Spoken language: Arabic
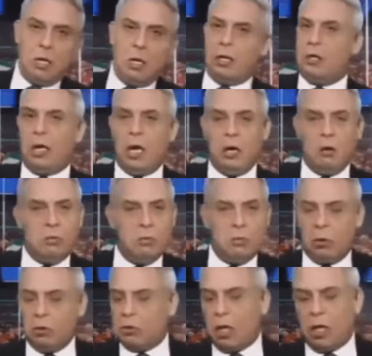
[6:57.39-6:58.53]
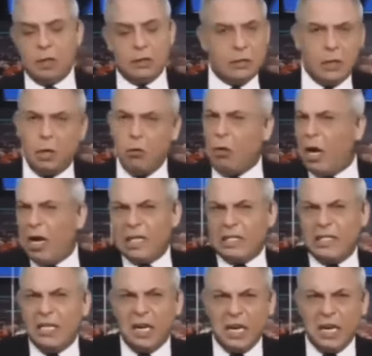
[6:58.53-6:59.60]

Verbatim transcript: ارضها ومعتقداتها وحاجات كتيره